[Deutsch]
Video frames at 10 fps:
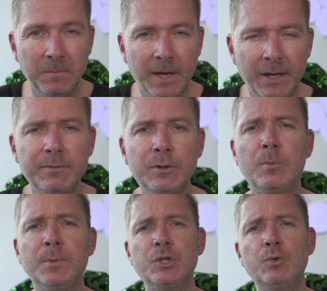Ein
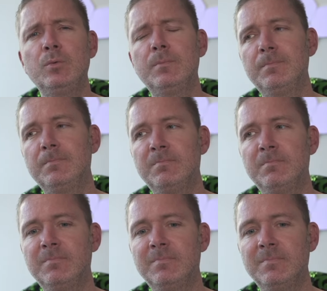Willkommen zu
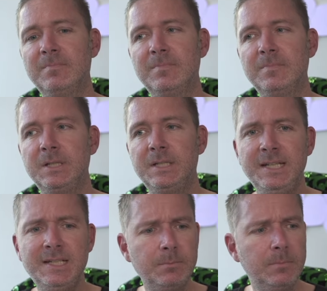
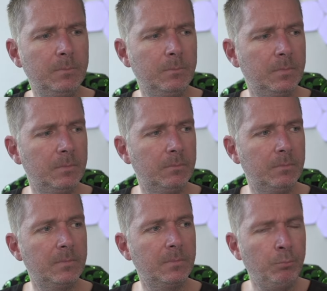diesem
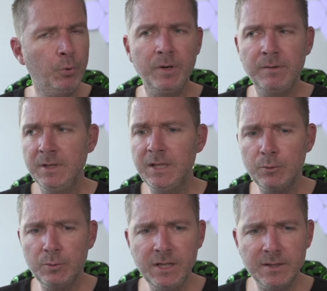neuen
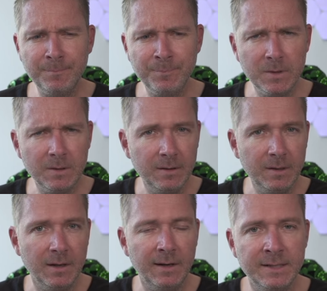Video hier
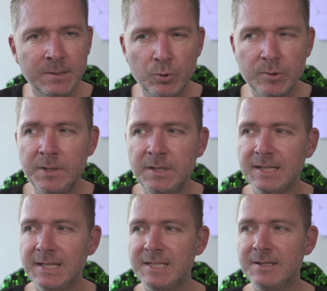Alex Boos bin
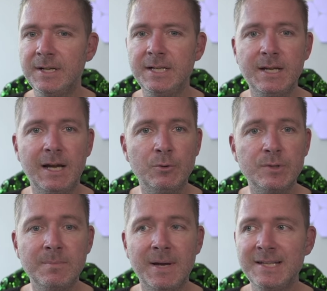ich, Rechtsanwalt
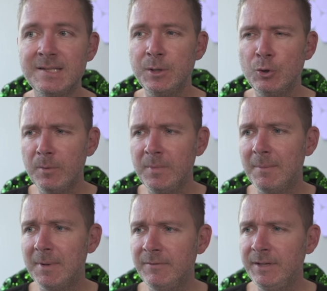aus Mainz. Mit neuem
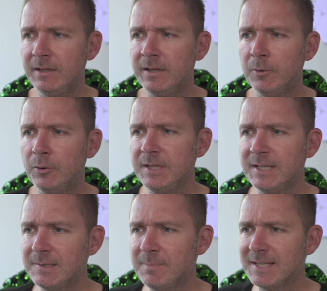Kamerawinkel, der aber noch nicht
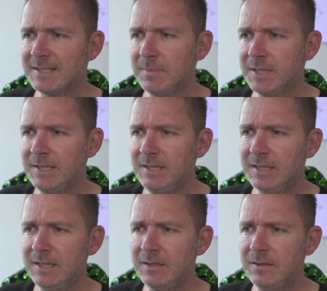ganz passt. Man sieht
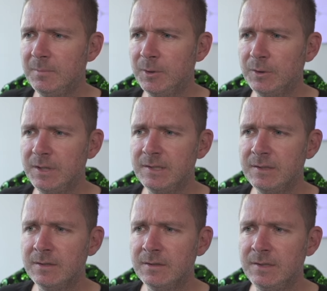hier hinten immer noch
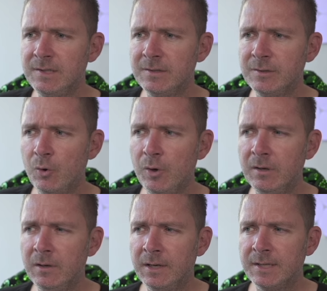diese, diese
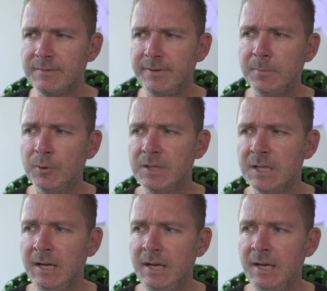Säule da, das gefällt mir noch nicht.